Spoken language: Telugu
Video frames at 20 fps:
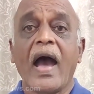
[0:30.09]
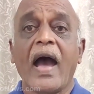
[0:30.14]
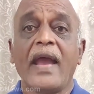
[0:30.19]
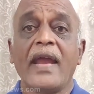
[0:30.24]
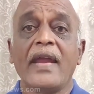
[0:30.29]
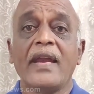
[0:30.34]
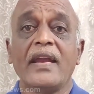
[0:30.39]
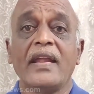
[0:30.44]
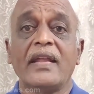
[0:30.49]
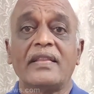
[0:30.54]

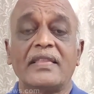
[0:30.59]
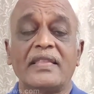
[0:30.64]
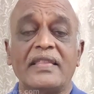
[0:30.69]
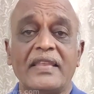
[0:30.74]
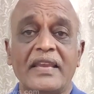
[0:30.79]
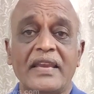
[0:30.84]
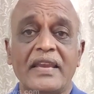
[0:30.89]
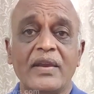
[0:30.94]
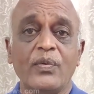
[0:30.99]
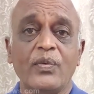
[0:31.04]
ఆయన్ని
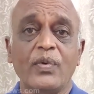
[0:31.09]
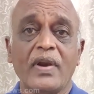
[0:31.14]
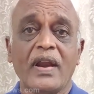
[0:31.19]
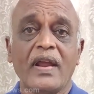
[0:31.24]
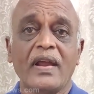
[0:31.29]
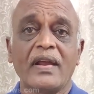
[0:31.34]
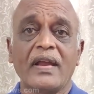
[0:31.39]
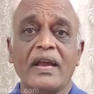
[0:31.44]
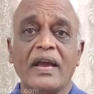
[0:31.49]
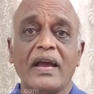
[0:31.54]

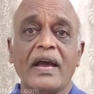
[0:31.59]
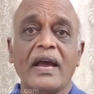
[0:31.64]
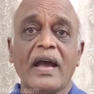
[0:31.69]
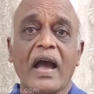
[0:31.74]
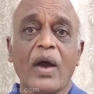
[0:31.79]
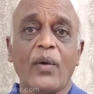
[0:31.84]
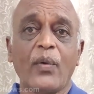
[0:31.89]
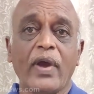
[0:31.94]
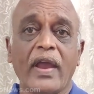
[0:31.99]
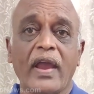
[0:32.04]
తీవ్రంగా
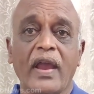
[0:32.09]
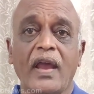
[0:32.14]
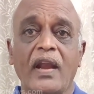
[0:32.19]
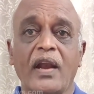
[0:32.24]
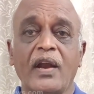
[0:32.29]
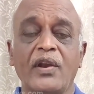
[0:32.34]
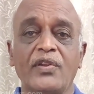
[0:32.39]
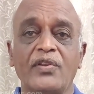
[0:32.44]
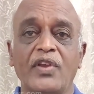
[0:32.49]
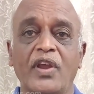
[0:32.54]

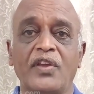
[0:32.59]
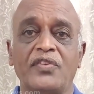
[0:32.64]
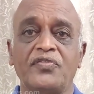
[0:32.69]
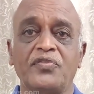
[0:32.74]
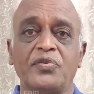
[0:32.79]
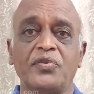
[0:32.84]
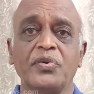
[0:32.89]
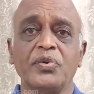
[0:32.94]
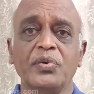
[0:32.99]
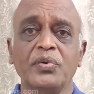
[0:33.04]
అవహేళన
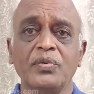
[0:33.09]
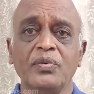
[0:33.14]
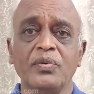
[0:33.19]
చేస్తూ